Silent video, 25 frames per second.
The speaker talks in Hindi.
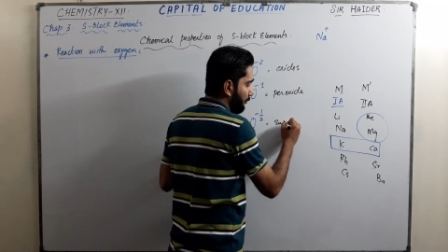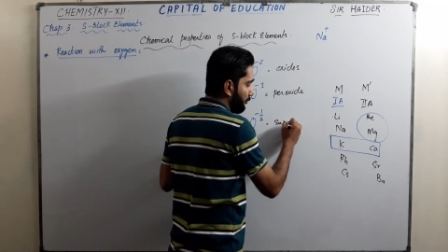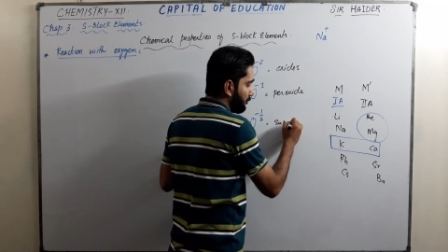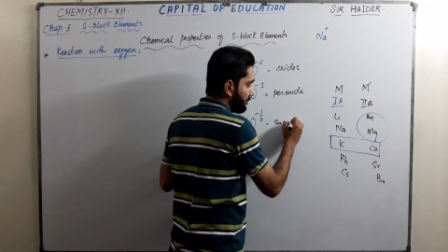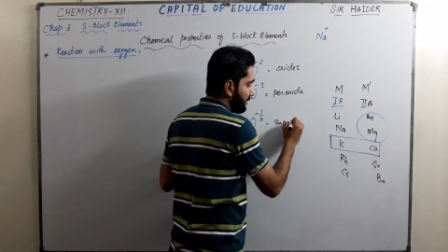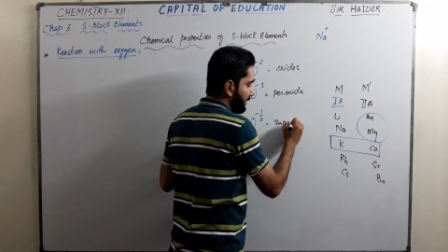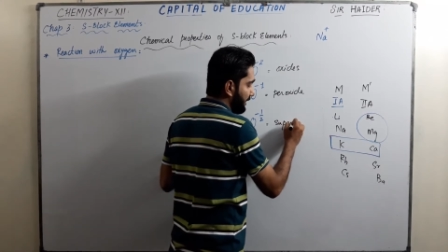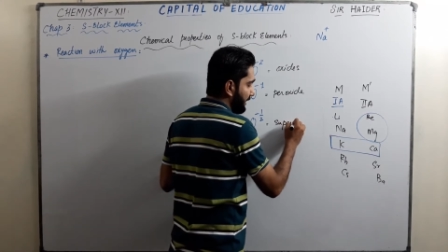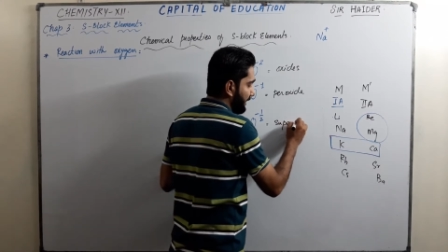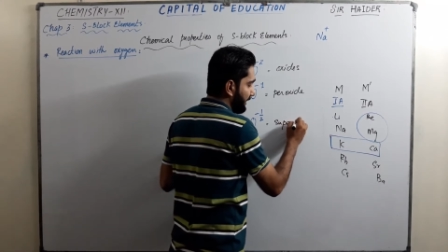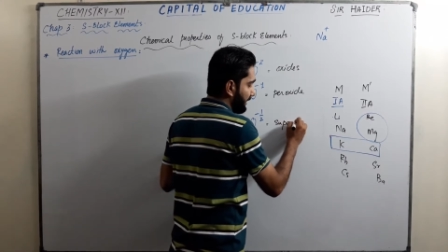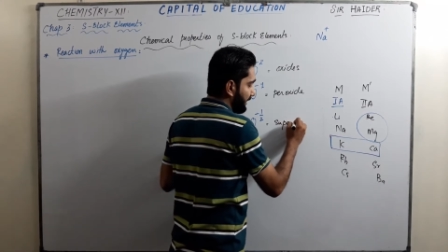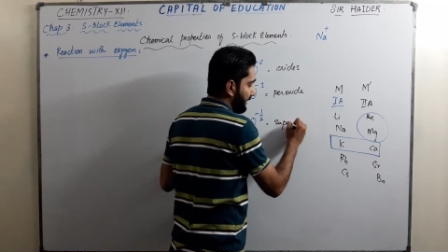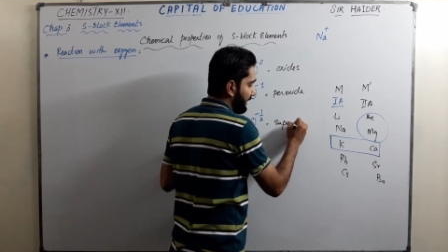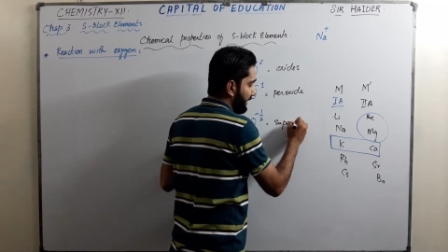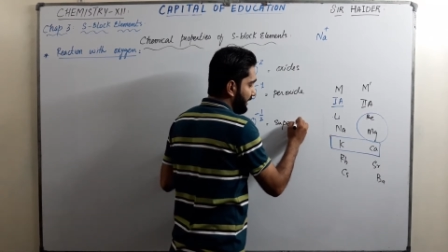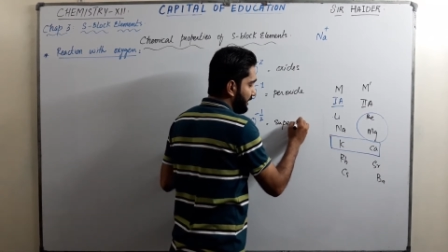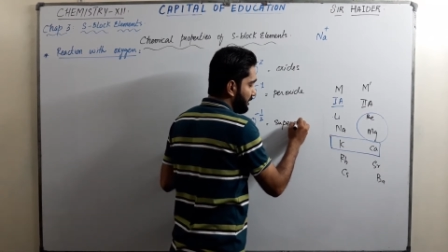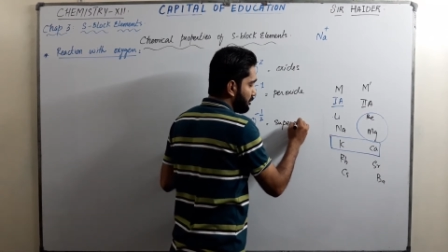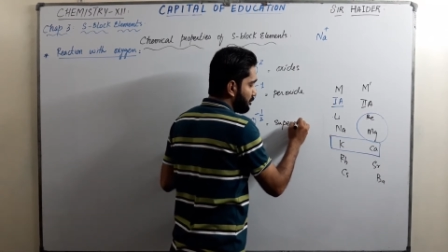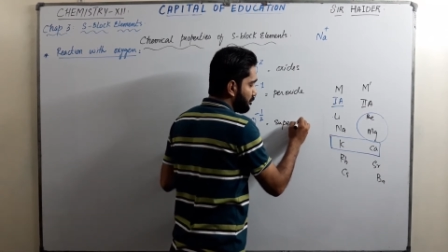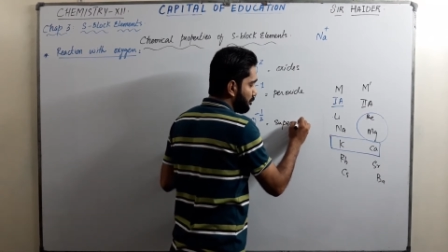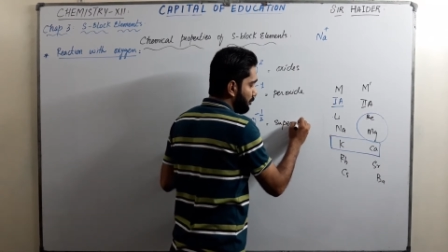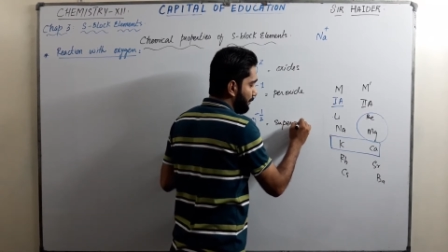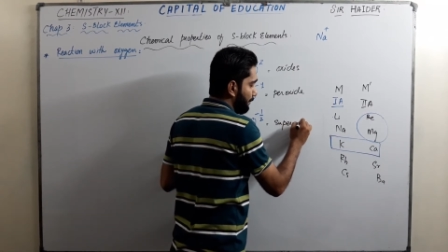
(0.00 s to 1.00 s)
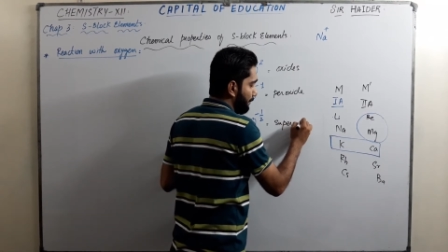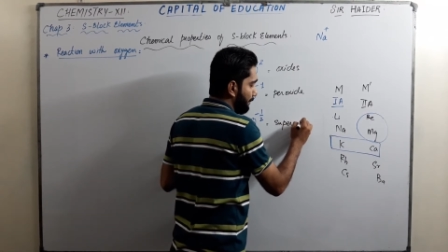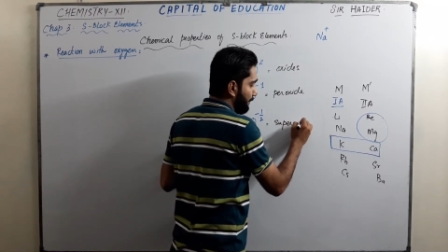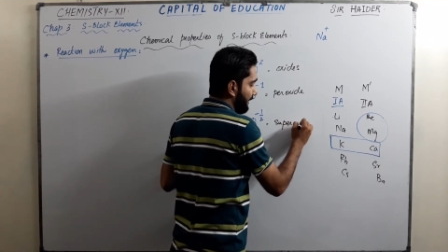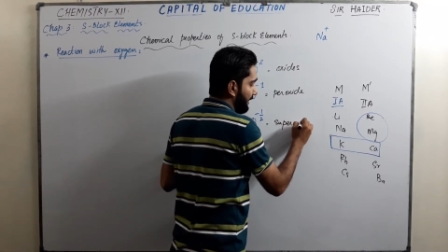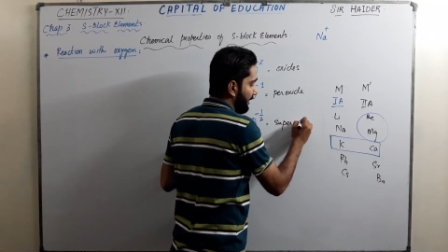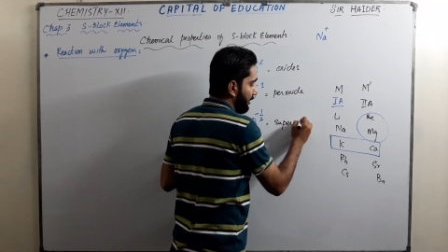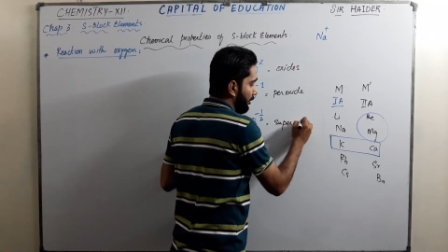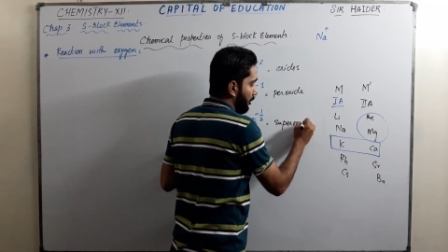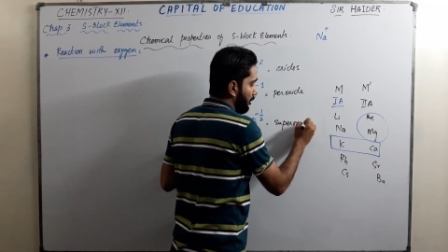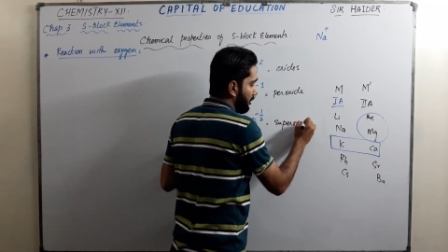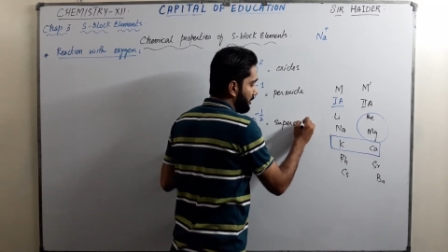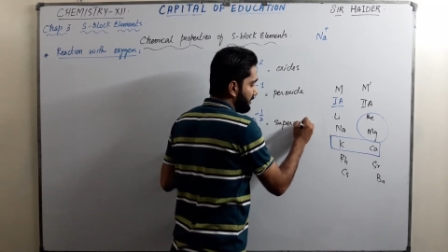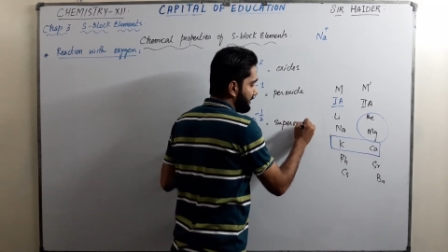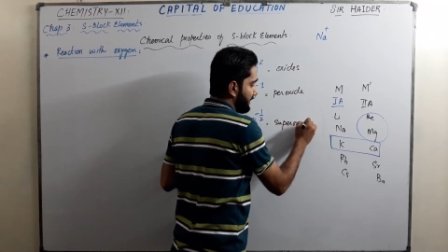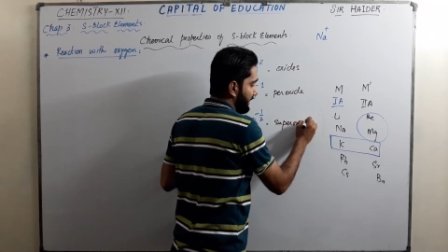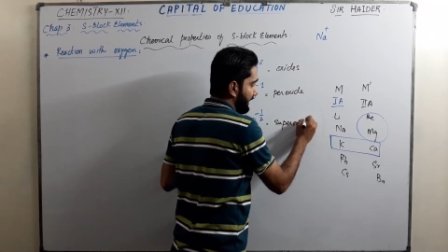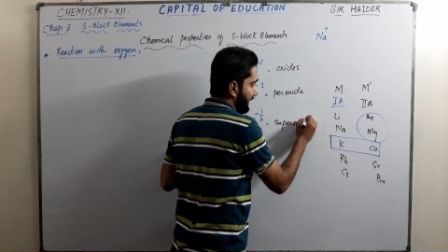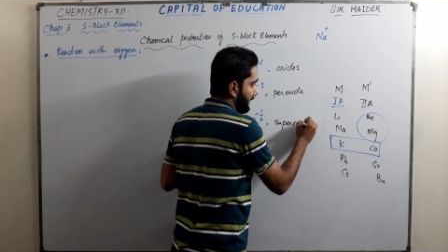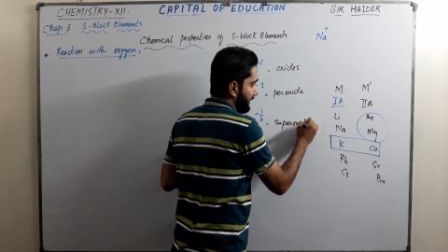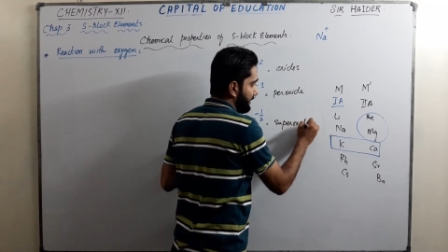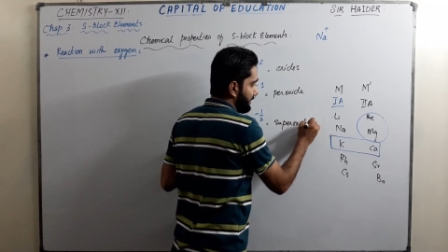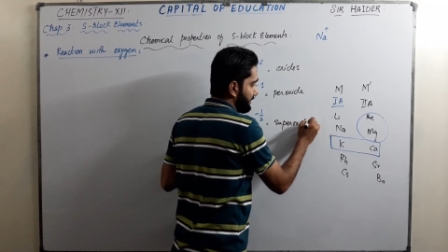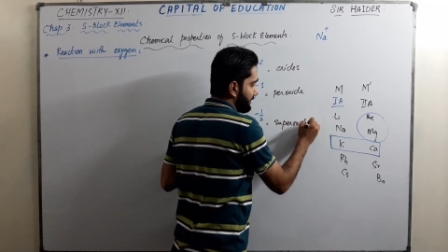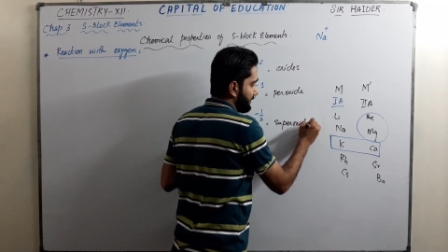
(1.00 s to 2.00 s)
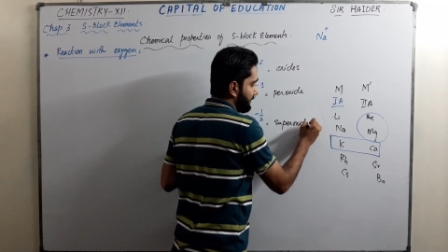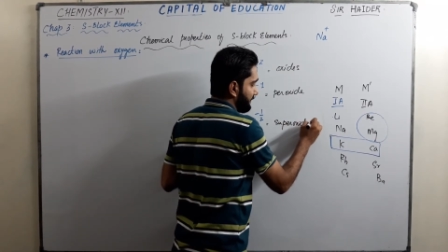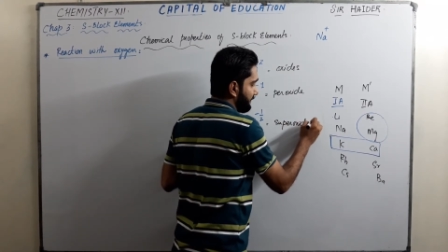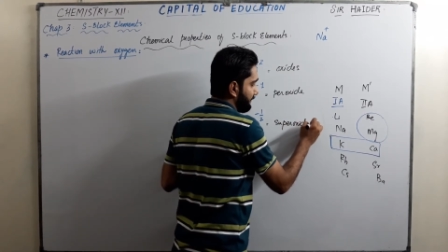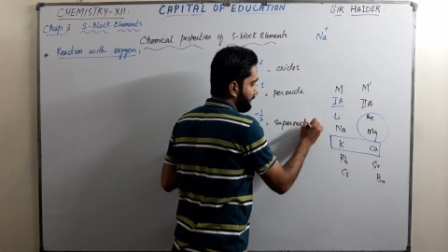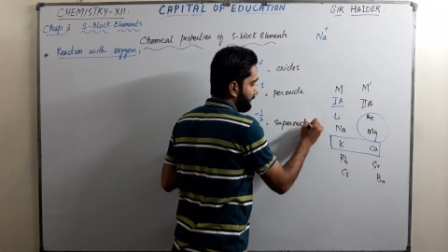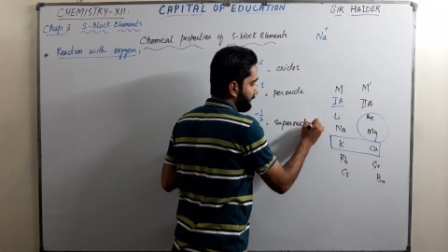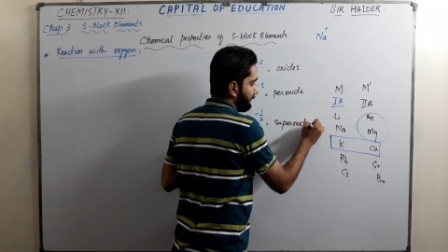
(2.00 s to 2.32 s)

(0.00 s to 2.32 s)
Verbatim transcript: उसे कहते हैं सुपर ऑक्साइड्स